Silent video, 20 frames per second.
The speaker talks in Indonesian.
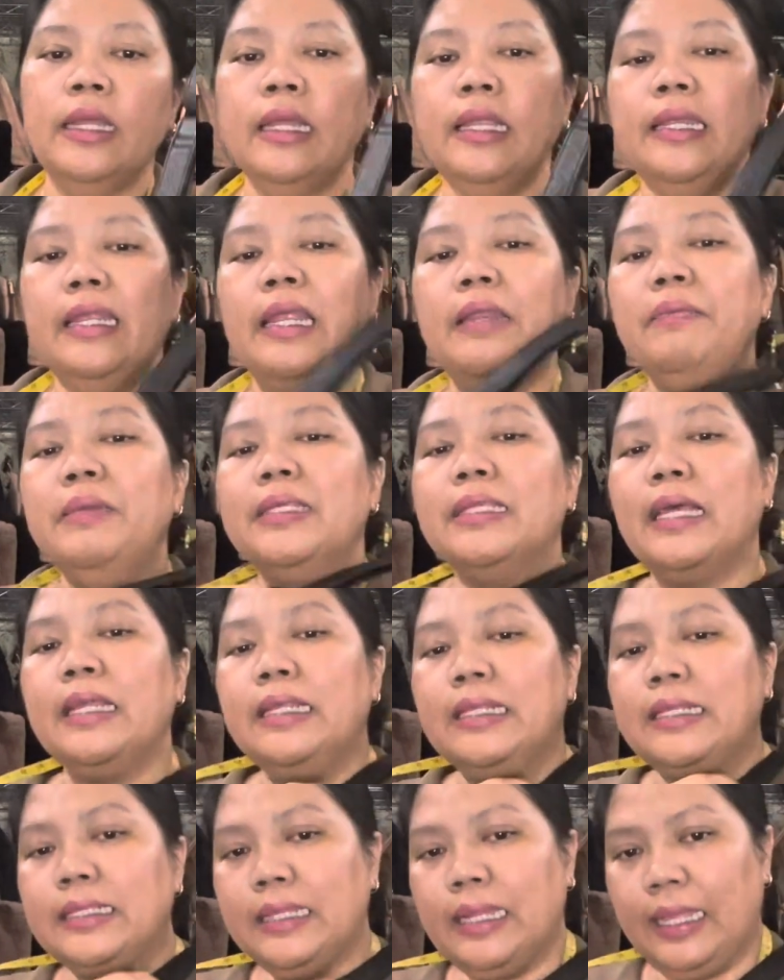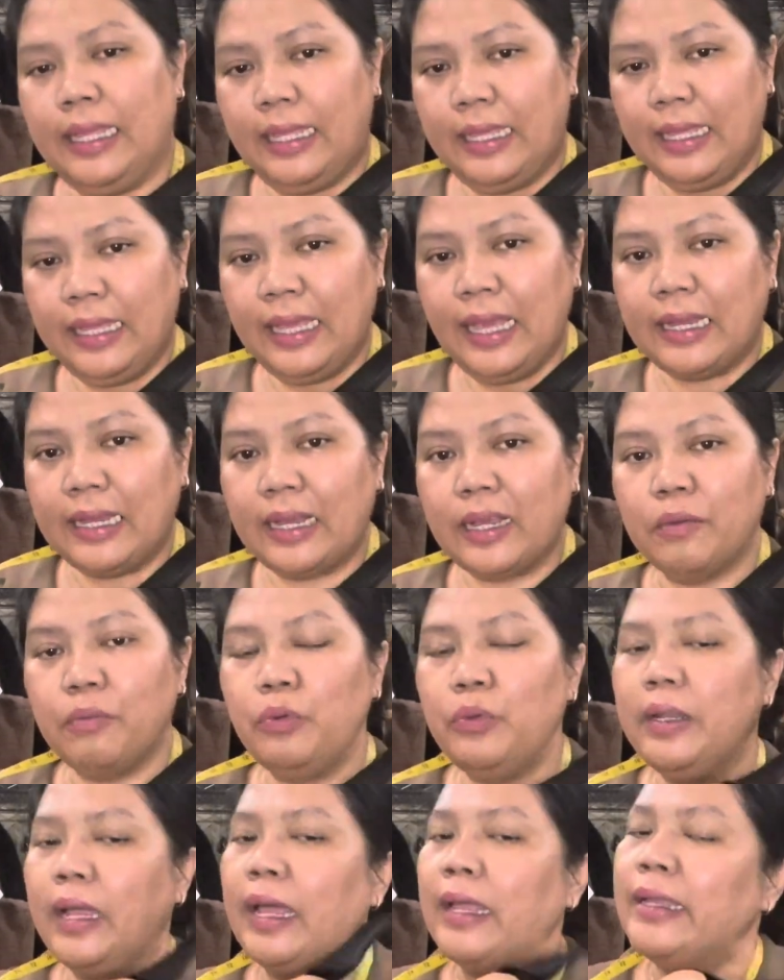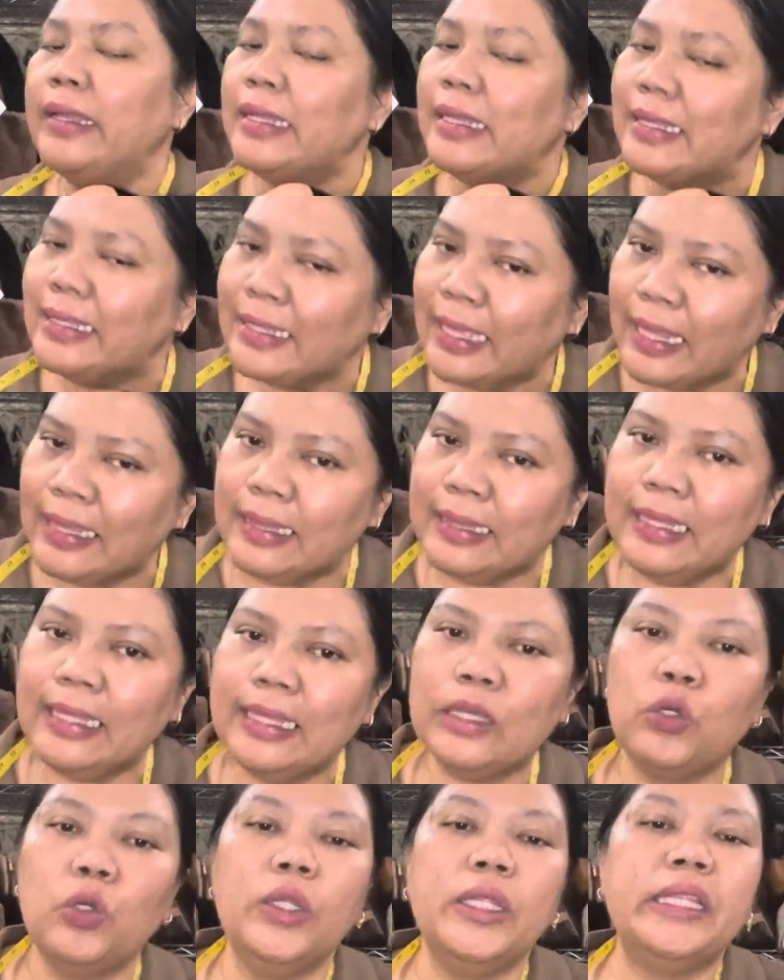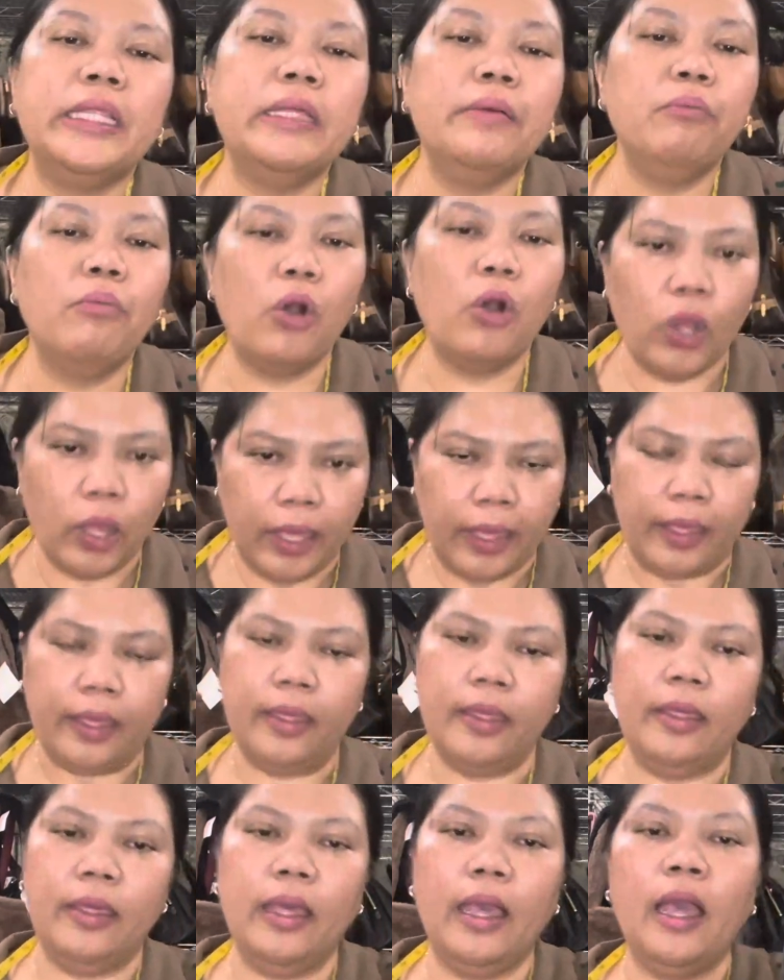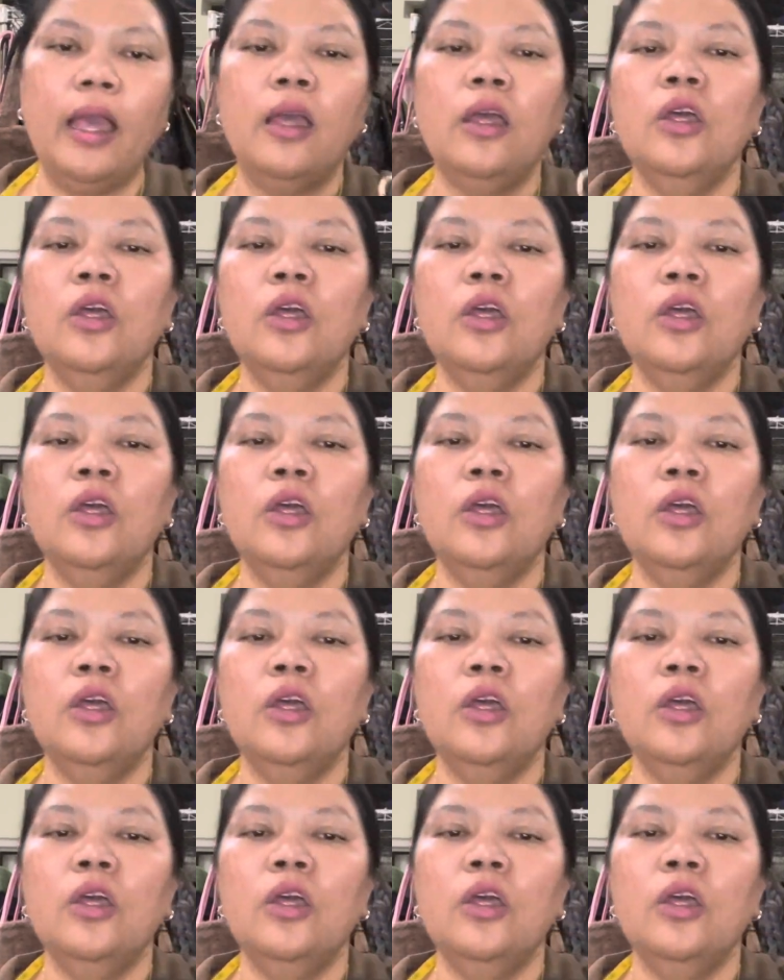dan bisa di sling ya kakak bunda. Cantik kulit gemoy ya.